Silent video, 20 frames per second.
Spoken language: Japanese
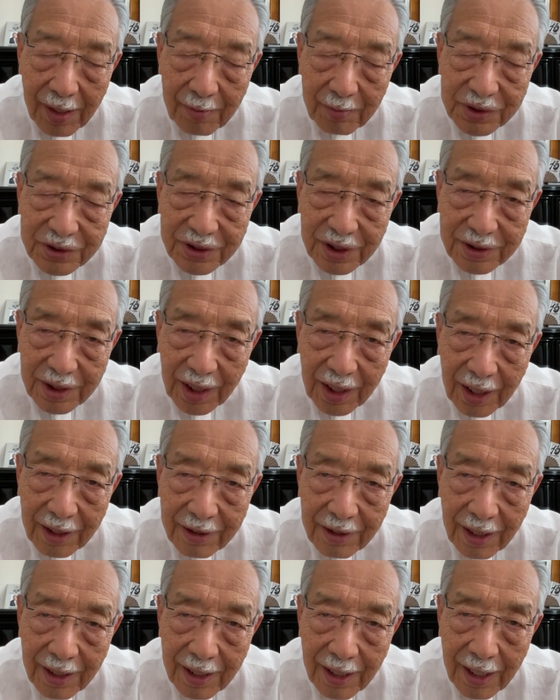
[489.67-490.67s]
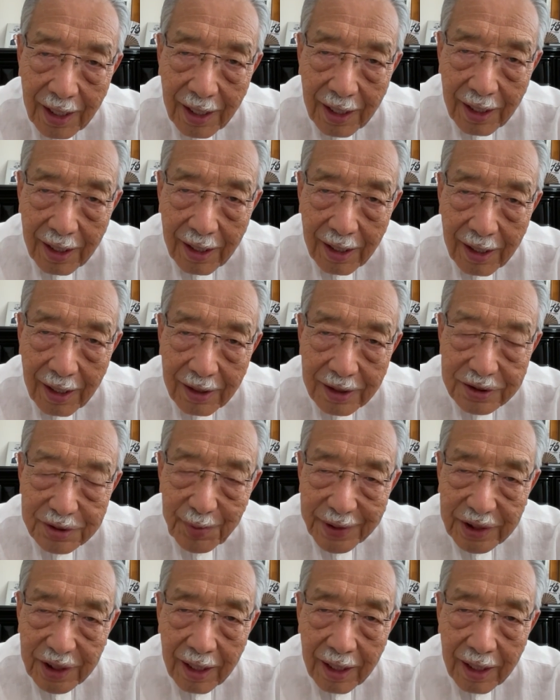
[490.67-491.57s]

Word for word: 見つけたら、すべ